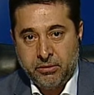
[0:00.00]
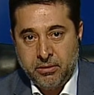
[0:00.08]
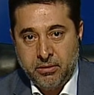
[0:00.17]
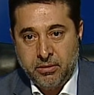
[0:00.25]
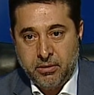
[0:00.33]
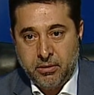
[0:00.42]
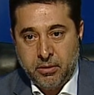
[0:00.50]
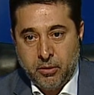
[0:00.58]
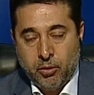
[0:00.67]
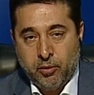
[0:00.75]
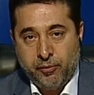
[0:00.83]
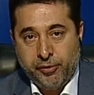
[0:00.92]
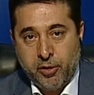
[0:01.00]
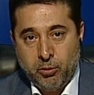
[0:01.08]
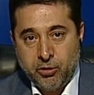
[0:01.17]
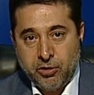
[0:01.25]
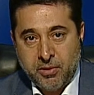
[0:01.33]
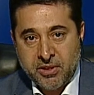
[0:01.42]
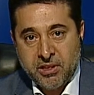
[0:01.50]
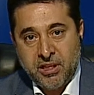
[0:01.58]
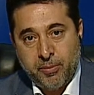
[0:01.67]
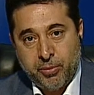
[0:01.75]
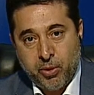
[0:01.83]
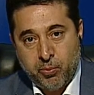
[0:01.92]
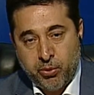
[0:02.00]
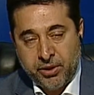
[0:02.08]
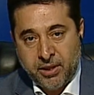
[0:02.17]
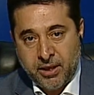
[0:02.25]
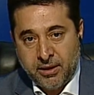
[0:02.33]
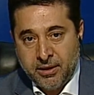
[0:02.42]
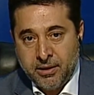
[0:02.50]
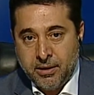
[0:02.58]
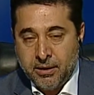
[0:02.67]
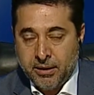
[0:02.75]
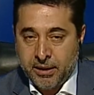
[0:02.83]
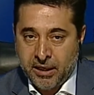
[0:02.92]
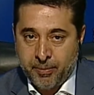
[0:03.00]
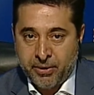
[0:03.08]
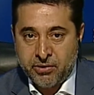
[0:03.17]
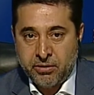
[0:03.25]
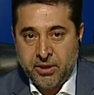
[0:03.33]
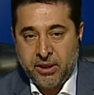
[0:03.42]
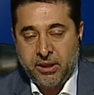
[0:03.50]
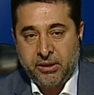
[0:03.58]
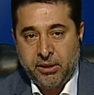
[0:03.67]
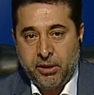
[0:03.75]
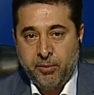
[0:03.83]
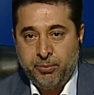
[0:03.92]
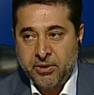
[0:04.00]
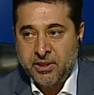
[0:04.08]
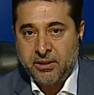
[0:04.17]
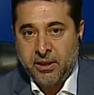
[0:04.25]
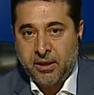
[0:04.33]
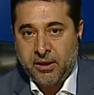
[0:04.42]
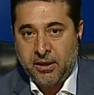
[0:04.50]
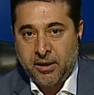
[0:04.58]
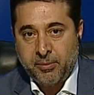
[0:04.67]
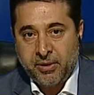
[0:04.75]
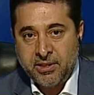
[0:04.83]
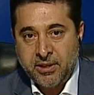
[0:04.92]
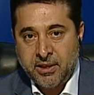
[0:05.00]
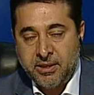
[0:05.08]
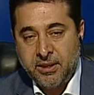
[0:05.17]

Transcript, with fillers: Daniel. Confío mucho más en la propuesta que en la persona que esté después sentada en la presidencia.